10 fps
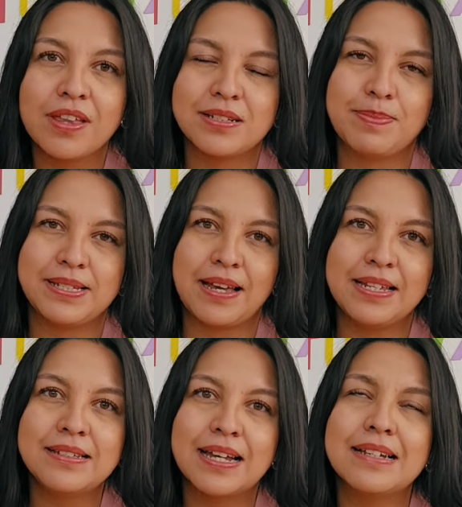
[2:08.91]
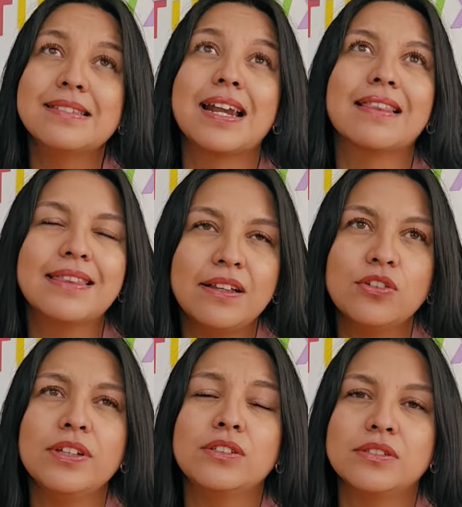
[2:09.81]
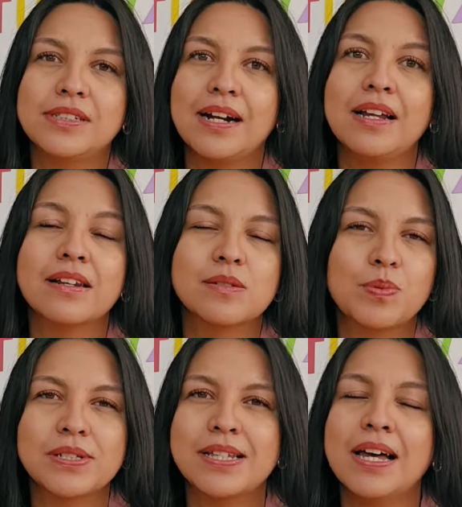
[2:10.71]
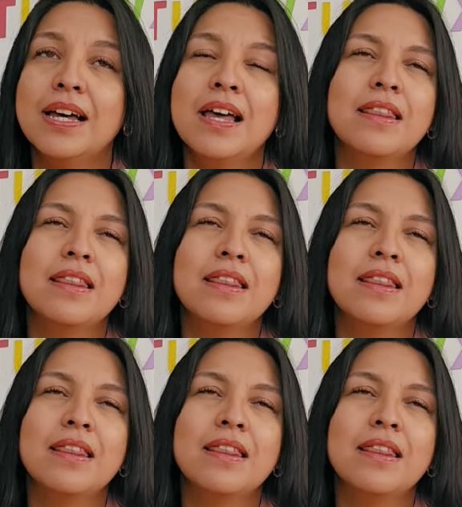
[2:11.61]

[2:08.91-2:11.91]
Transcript: de especialistas tratando de encontrar la respuesta